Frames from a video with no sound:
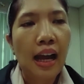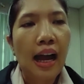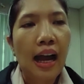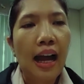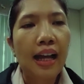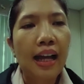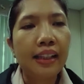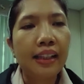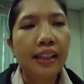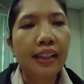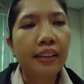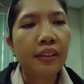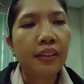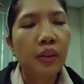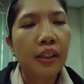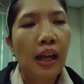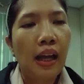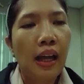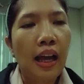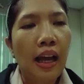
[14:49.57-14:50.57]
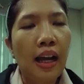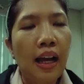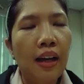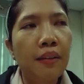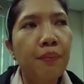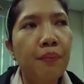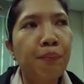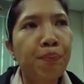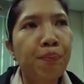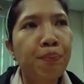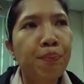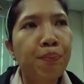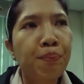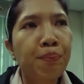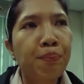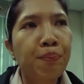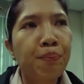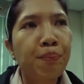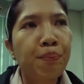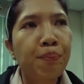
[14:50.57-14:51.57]
At ang
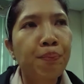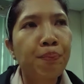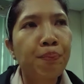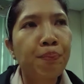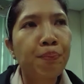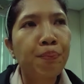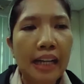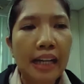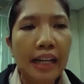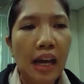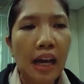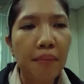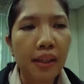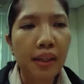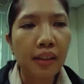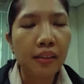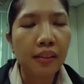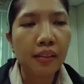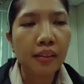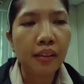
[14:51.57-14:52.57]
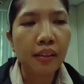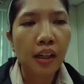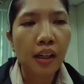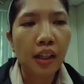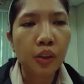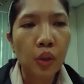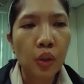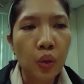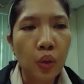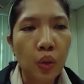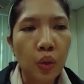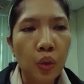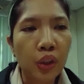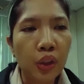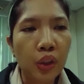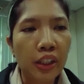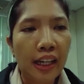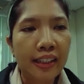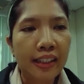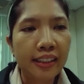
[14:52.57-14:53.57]
uh, nakita naming uh, solution
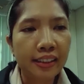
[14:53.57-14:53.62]
that is